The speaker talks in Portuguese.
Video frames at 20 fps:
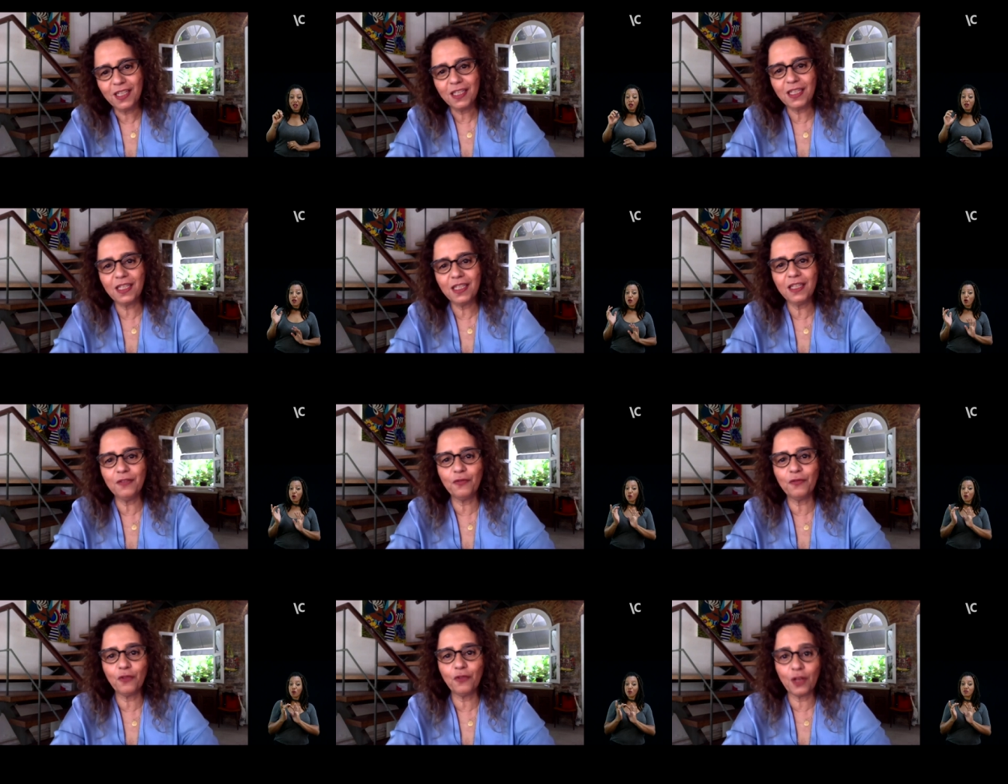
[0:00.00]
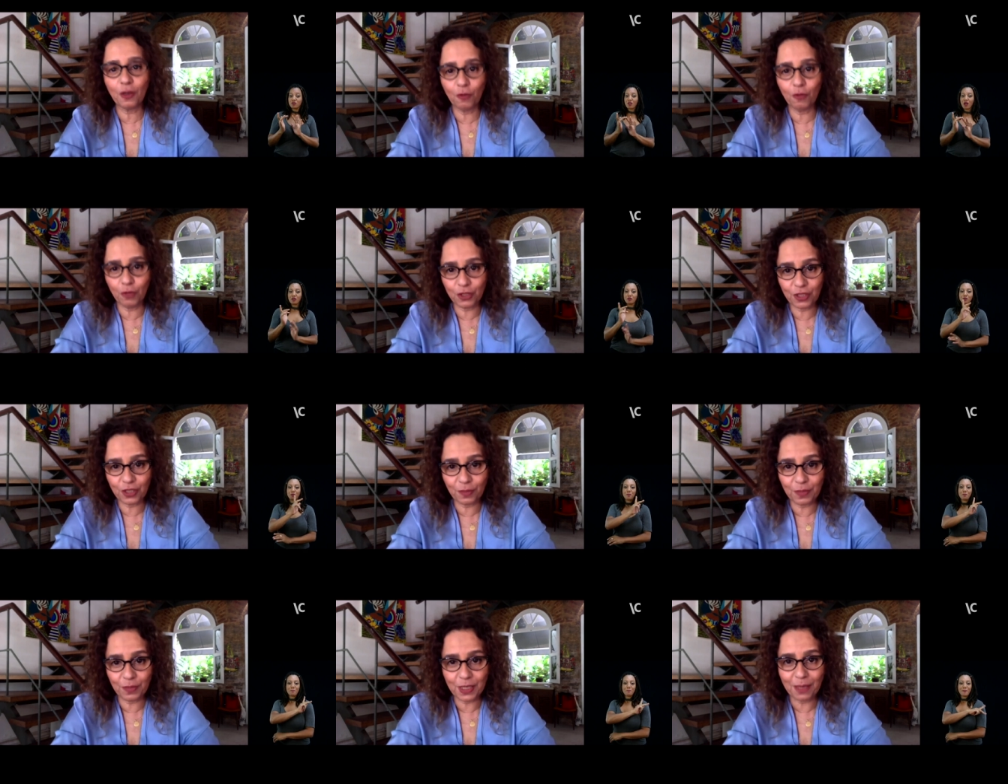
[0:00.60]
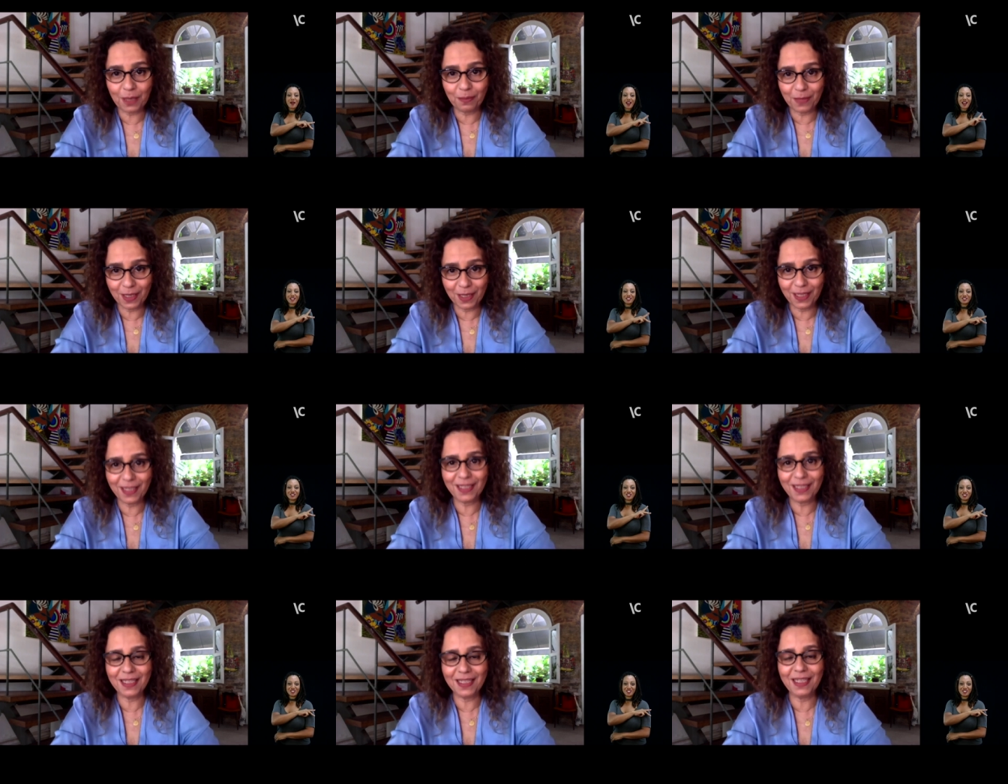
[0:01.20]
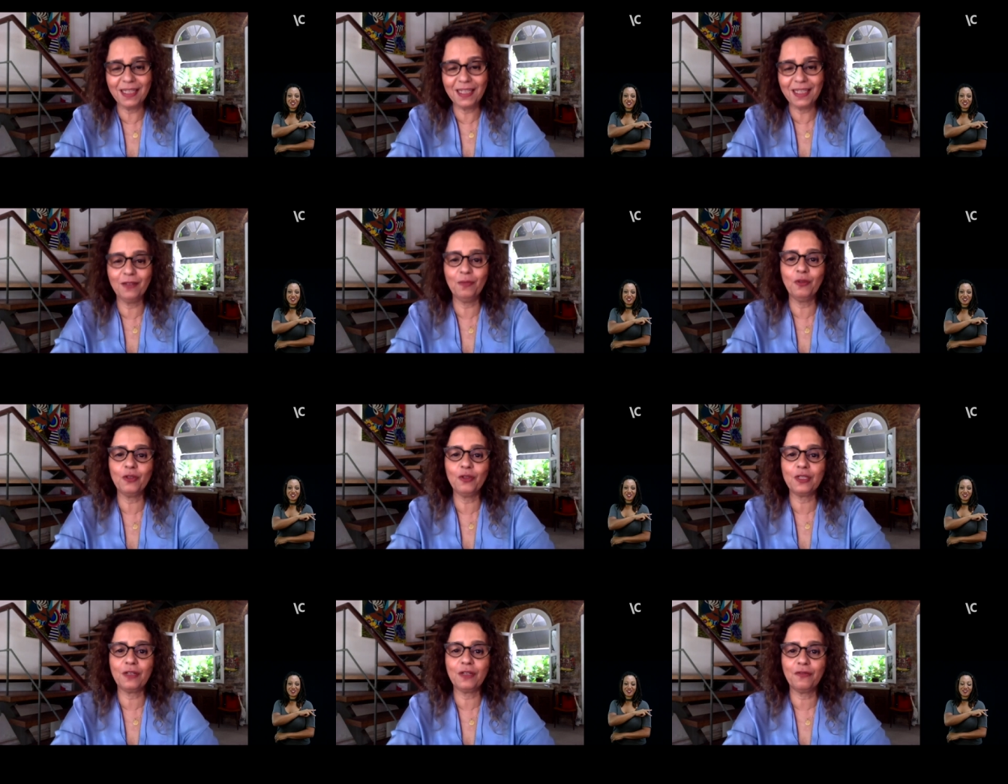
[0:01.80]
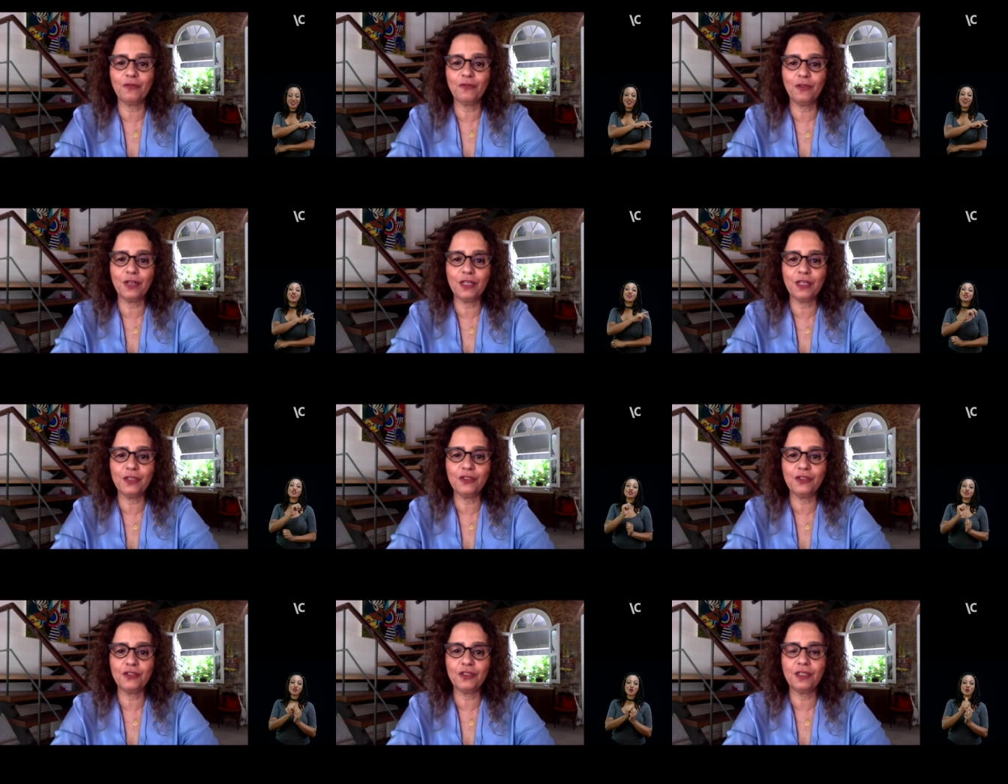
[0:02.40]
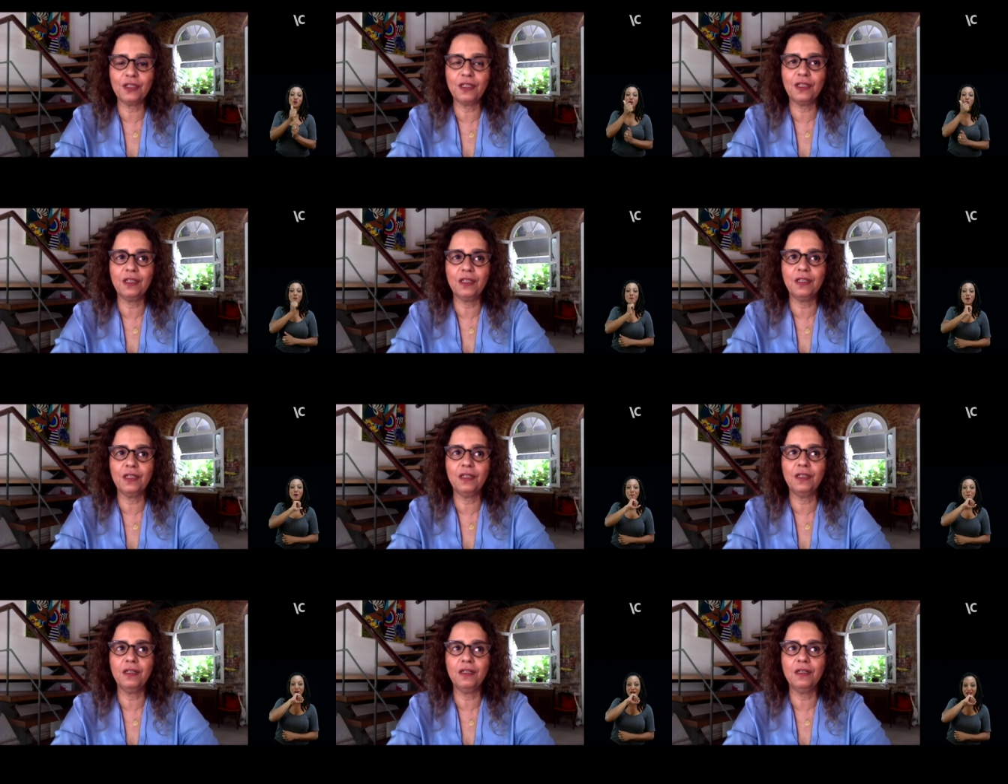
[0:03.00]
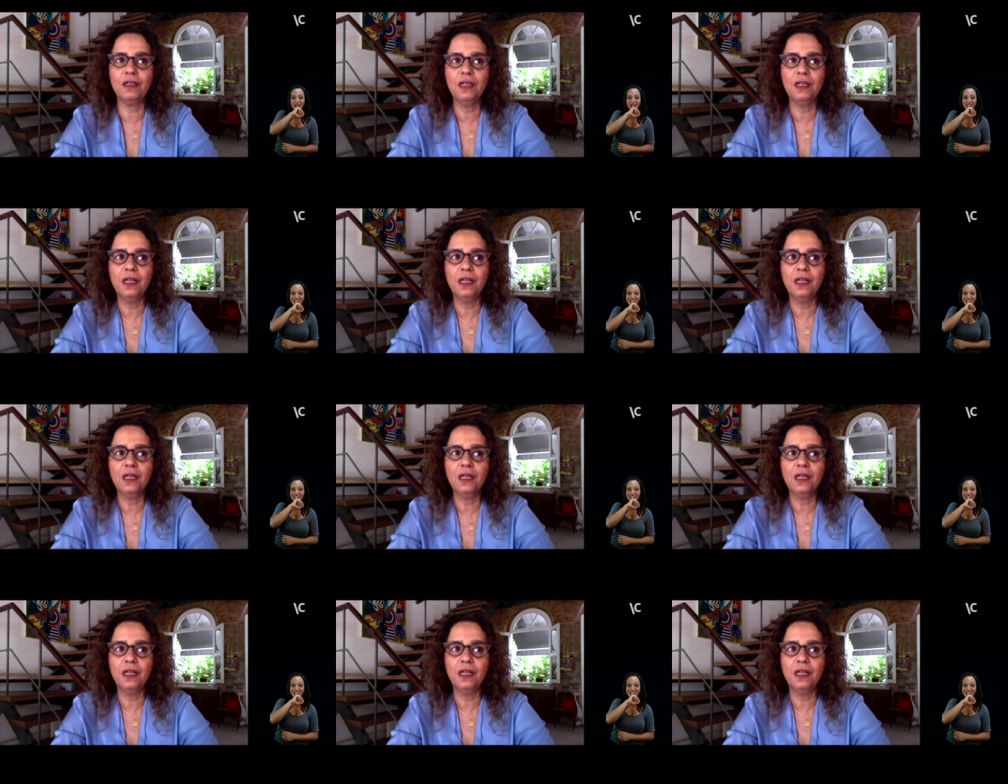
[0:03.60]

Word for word: que foi aonde a minha mãe, né, meus avós uh,